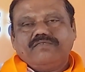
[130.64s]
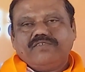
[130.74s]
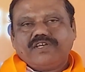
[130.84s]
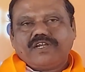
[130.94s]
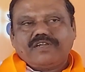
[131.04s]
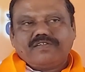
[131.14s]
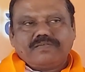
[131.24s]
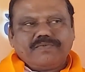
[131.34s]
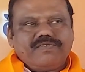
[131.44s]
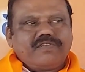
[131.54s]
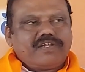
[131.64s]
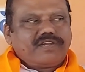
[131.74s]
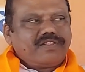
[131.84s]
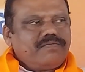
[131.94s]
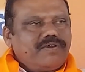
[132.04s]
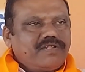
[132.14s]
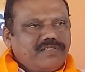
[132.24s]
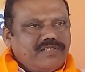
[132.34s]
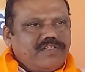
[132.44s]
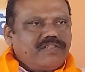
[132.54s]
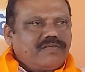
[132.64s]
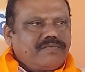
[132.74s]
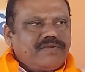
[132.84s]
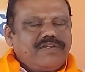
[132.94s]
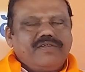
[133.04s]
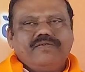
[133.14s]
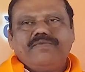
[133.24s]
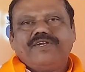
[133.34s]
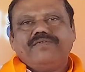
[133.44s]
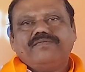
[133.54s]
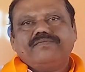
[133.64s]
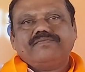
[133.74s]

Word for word: విచారణ జరిపించాలనేది భారతీయ జనతా పార్టీ డిమాండ్